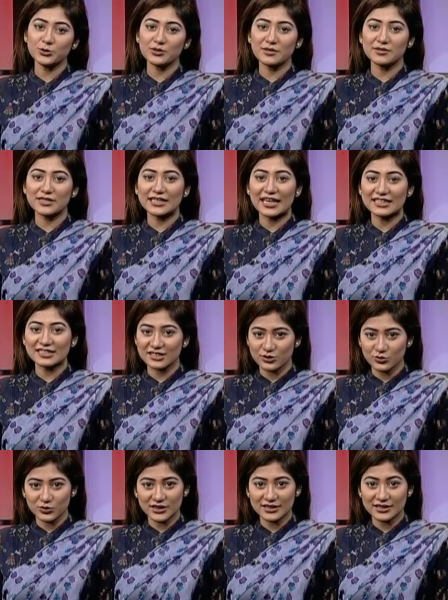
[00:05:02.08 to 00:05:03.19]
দর্শক আমাদের
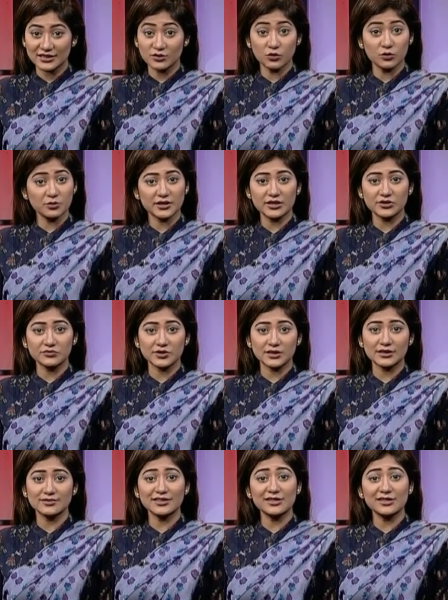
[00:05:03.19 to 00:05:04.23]
আজকের অতিথি অভিনেত্রী